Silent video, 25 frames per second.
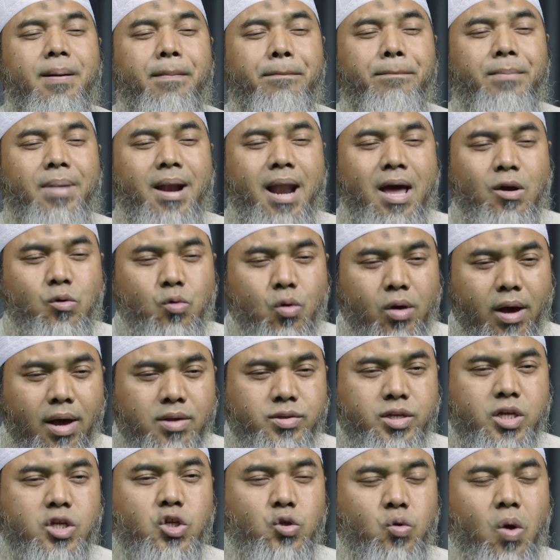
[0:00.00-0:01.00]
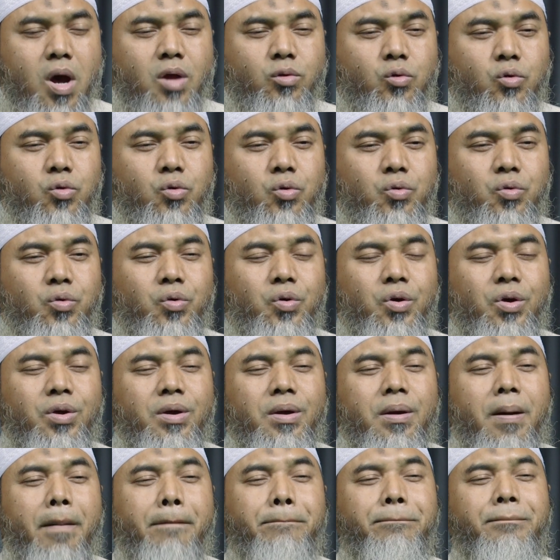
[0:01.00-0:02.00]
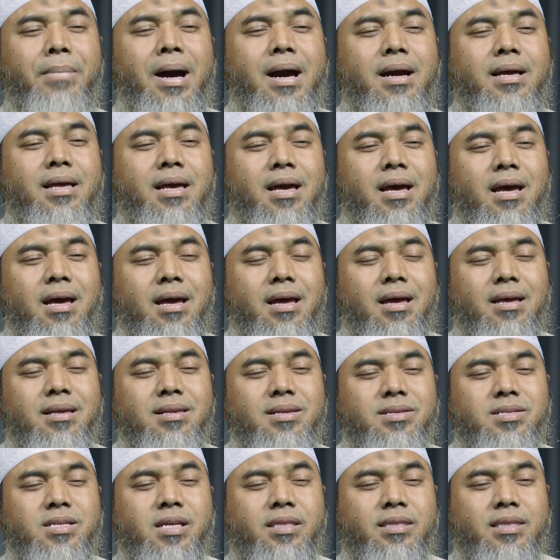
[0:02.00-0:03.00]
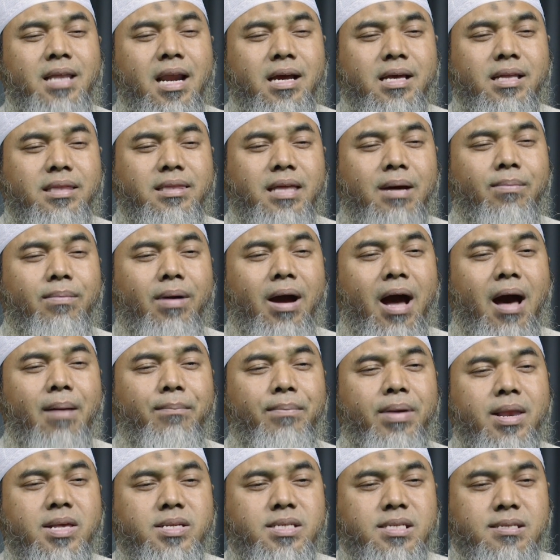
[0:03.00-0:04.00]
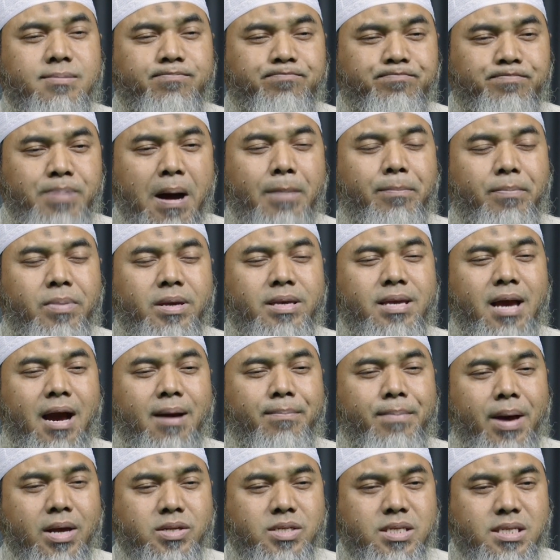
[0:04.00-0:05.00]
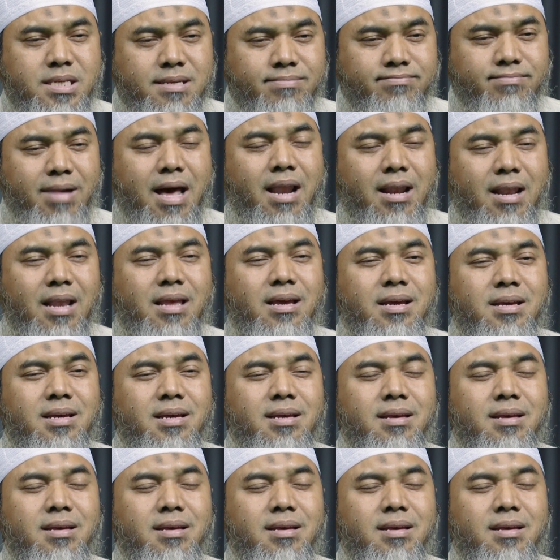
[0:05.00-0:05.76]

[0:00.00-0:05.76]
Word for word: melakukan sesuatu, maka setelah kita mengambil sebab yang maksimal,